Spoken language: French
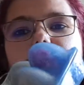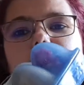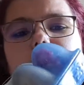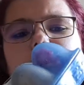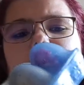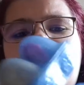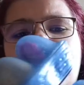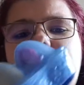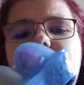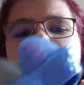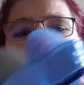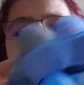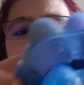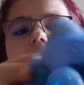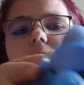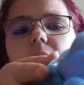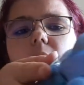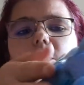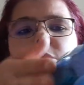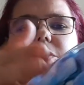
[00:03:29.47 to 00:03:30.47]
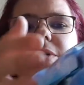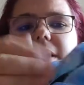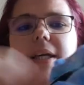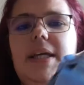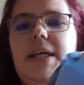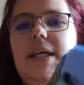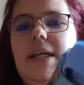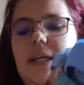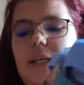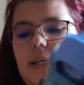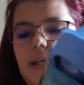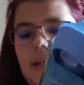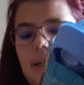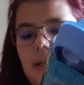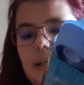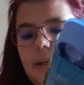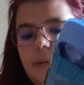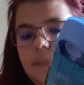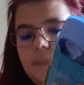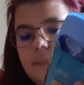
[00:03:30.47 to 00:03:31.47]
10 à ouvrir.
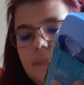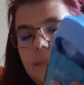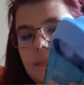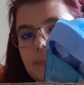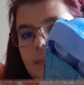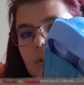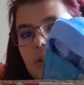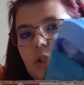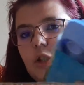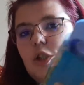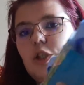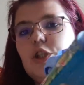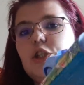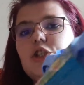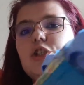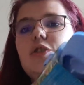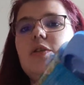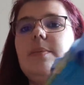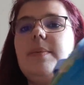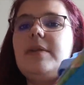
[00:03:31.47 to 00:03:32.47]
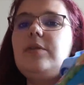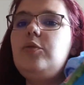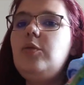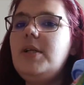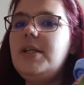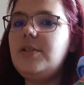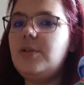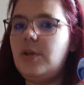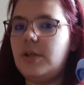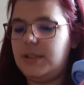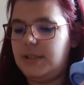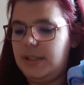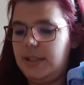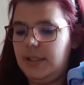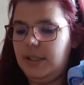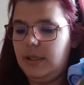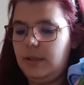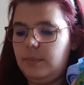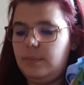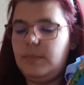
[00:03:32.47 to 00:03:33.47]
Je vais pas tous les
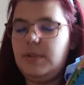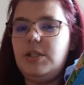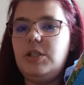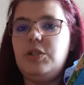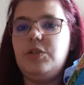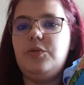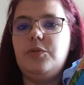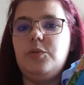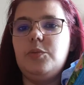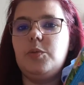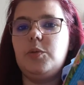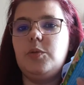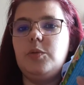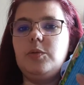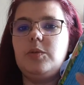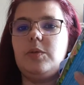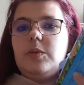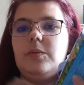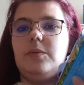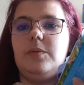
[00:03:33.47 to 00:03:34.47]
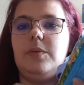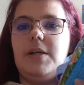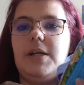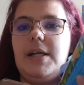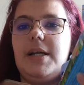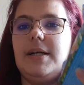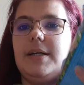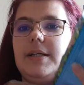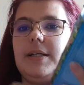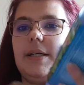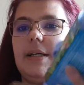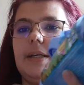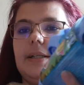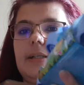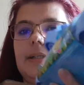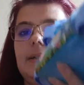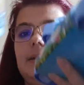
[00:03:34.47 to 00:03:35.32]
sortir, mais je vous montre. Voilà, regardez,